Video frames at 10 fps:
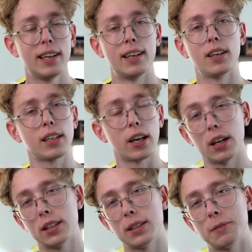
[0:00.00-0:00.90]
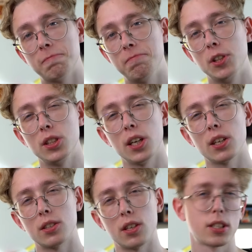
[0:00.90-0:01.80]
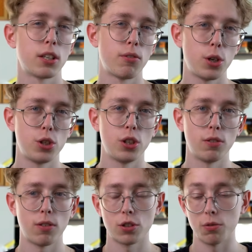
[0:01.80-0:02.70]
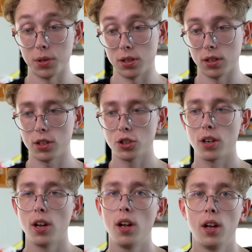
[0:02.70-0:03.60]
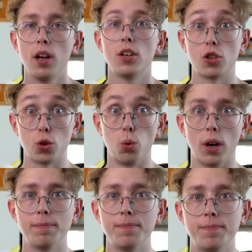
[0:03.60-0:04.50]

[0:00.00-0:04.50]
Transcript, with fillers: а какая-то интересная, раскрывающая вашего персонажа штука.